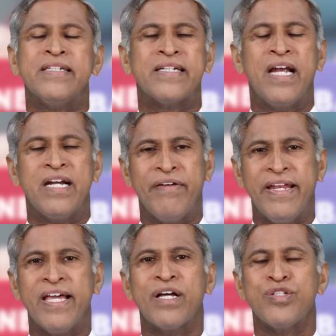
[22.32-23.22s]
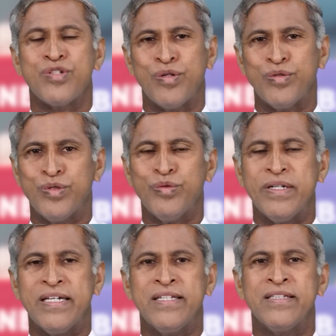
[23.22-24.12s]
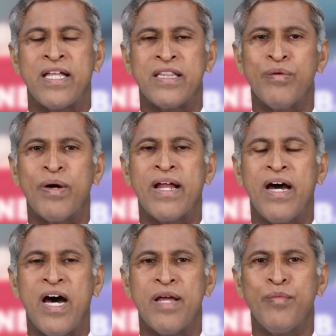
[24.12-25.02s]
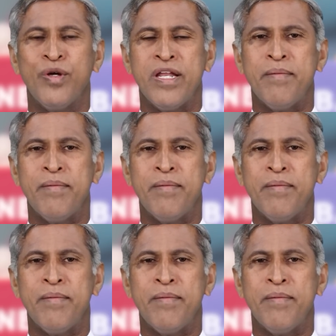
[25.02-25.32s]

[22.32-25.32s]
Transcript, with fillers: ఇట్లాంటివి అనేకం జరుగుతూ ఉన్నాయి తద్వారా హార్మోన్